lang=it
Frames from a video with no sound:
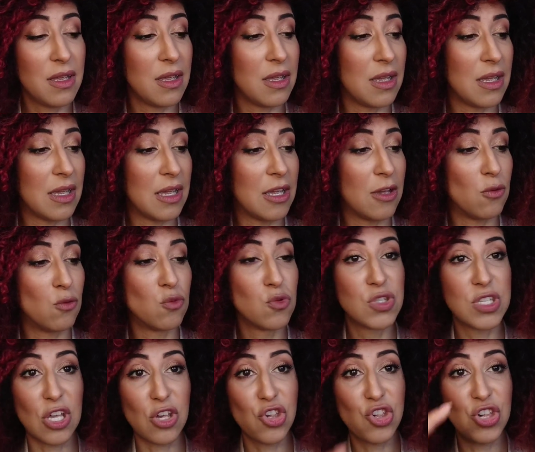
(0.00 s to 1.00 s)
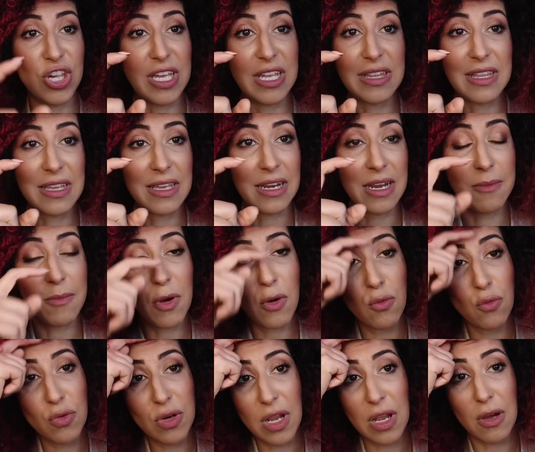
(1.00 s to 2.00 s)
eh, un sachet di crema,
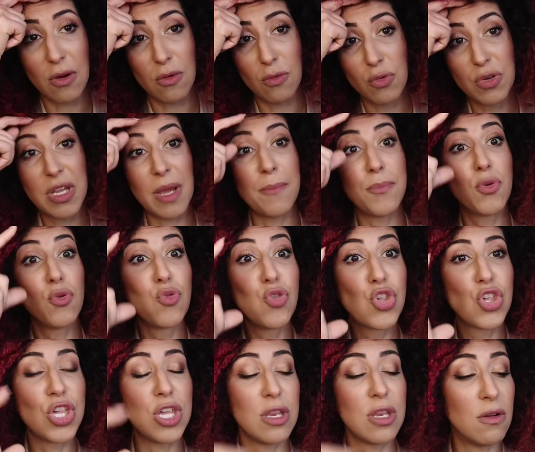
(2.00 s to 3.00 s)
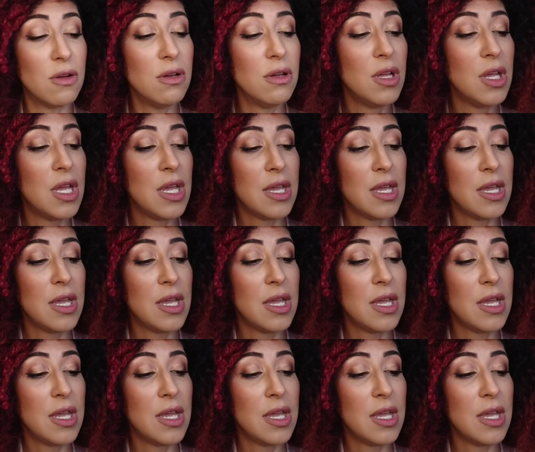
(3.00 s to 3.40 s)
una, un campioncino